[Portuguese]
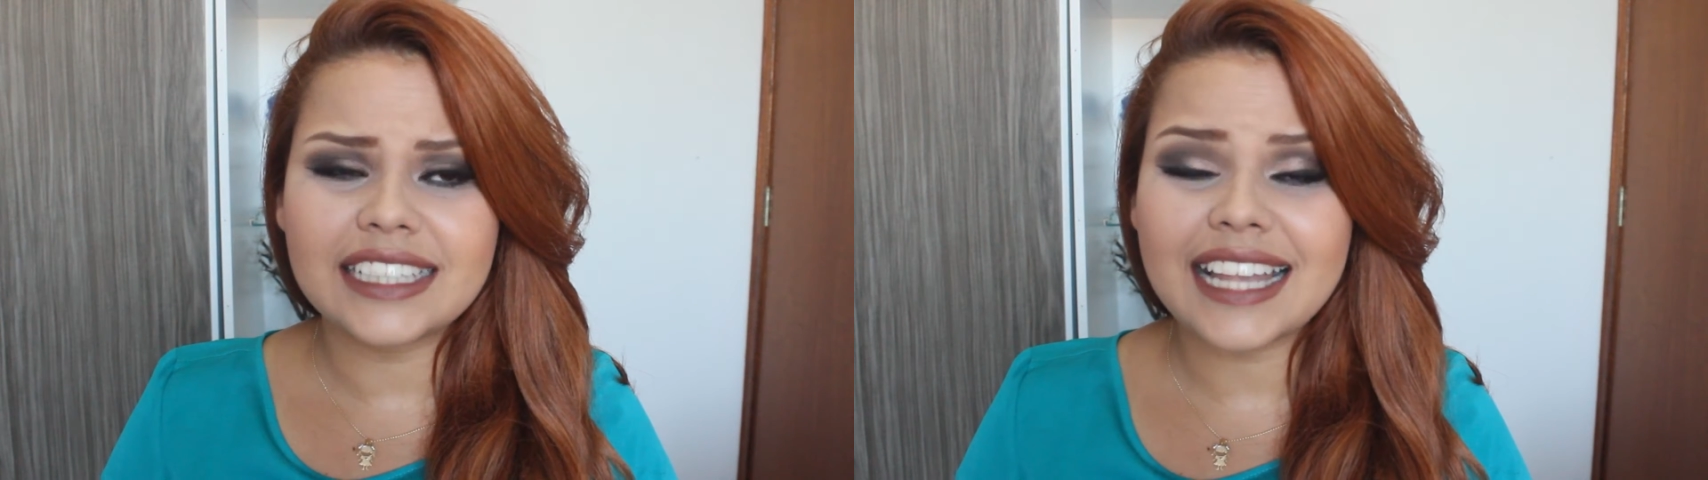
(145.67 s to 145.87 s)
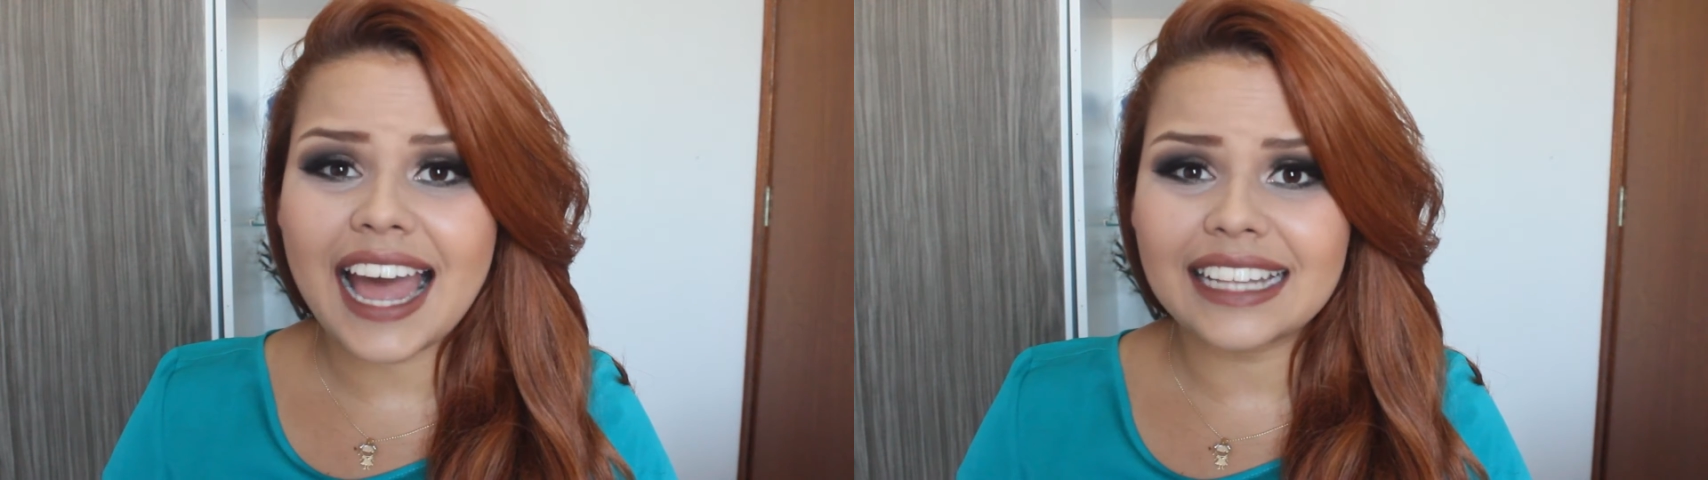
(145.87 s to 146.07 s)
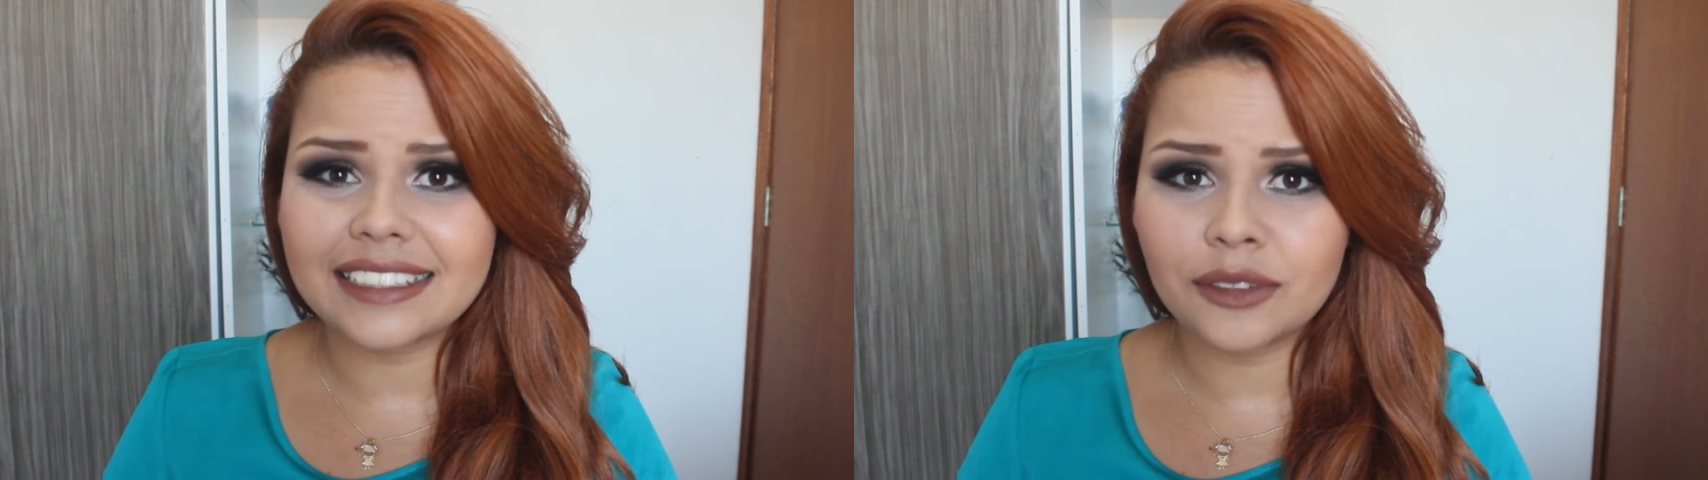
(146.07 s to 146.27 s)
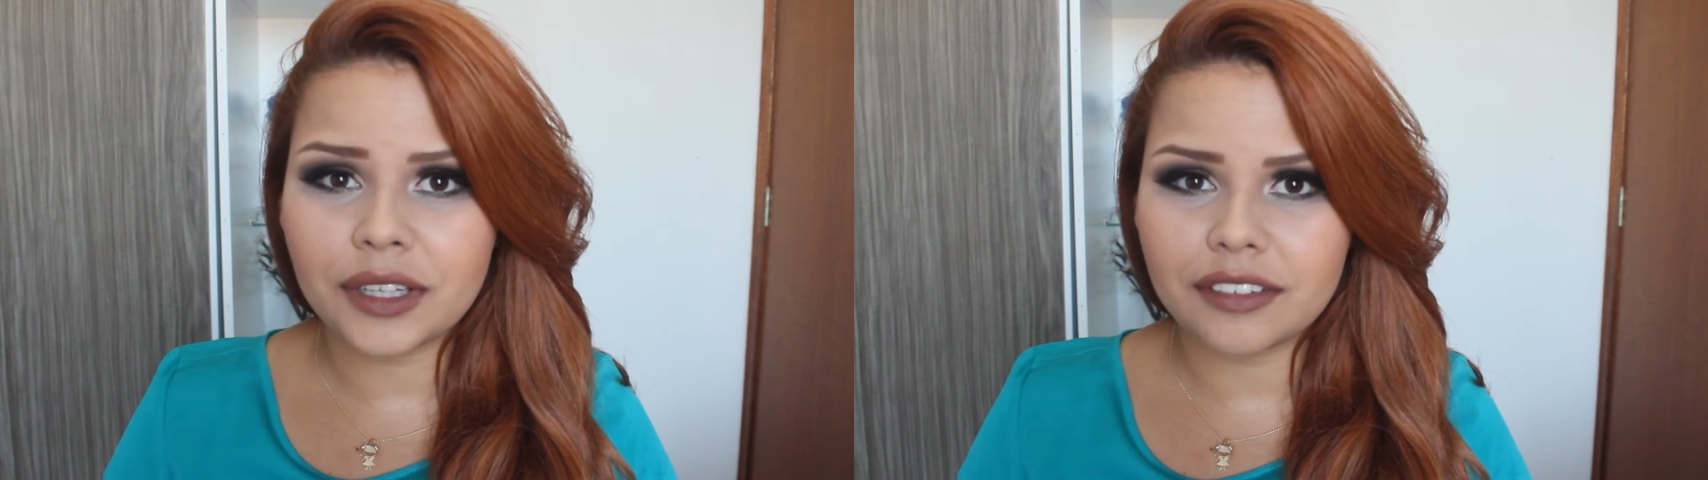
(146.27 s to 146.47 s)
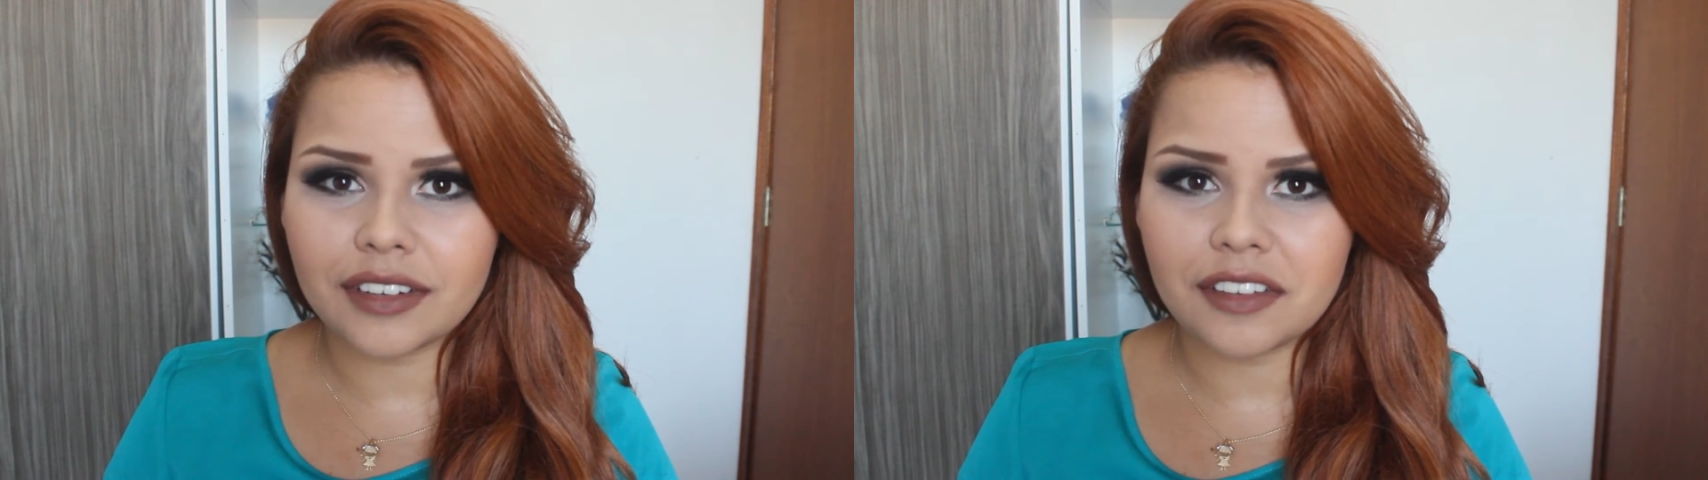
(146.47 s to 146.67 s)
nada do
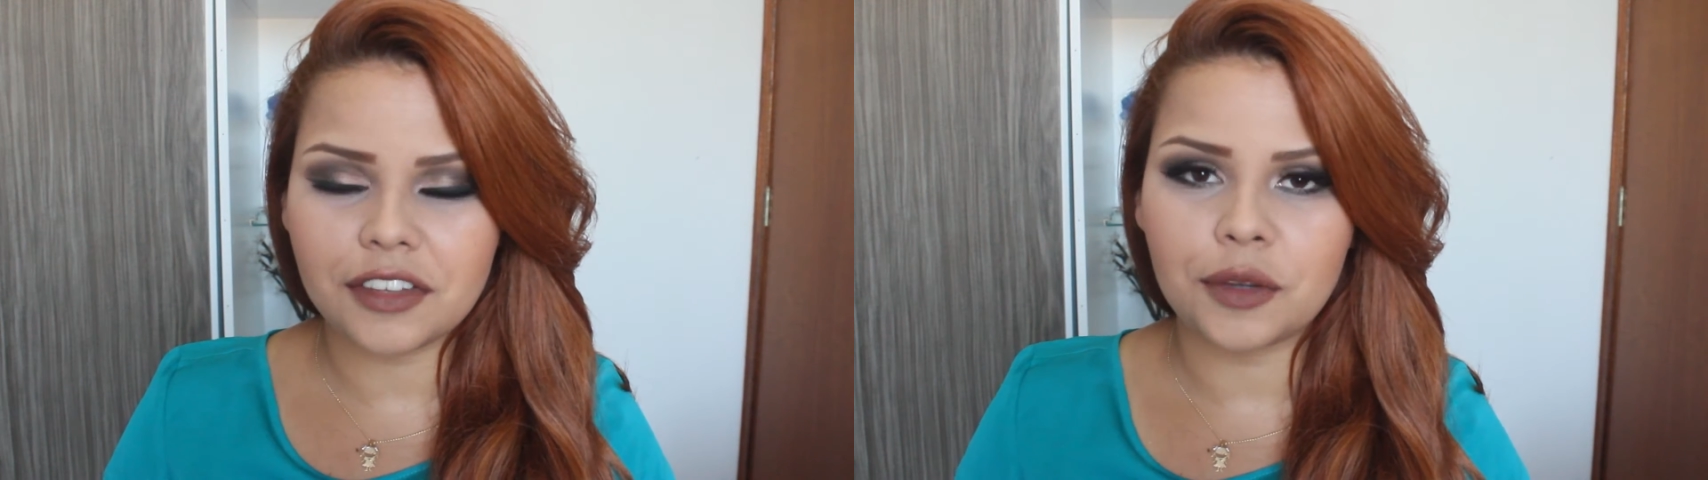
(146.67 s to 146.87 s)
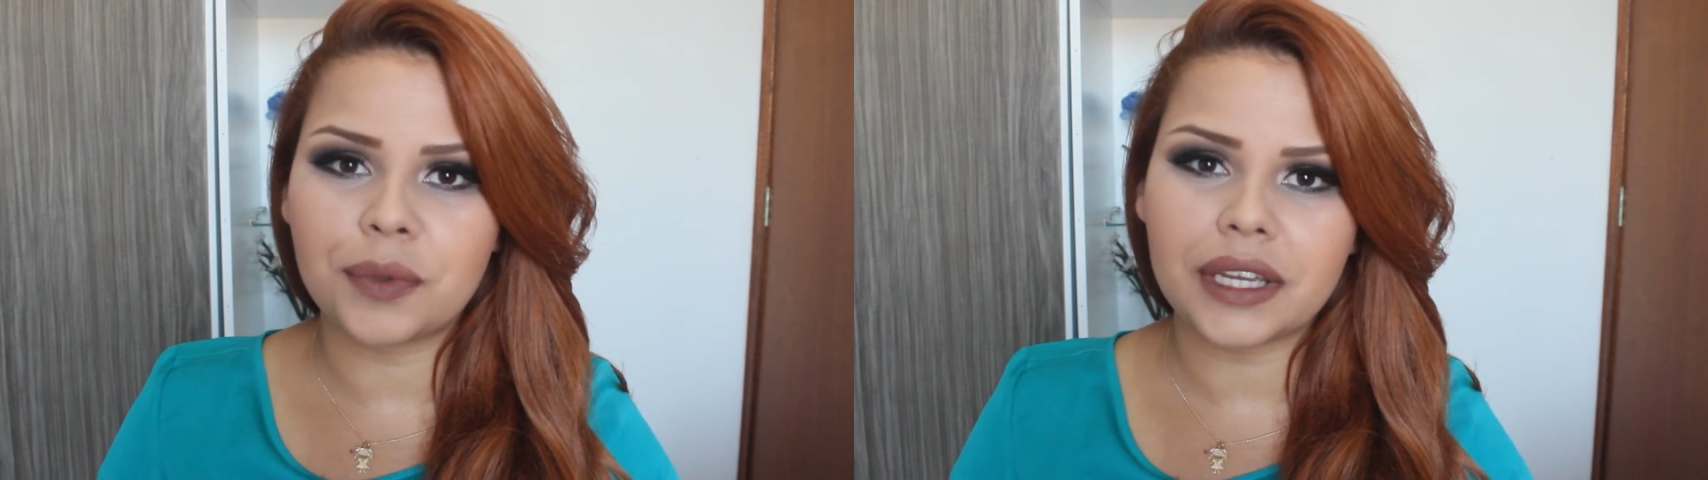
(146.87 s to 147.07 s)
que vai vir,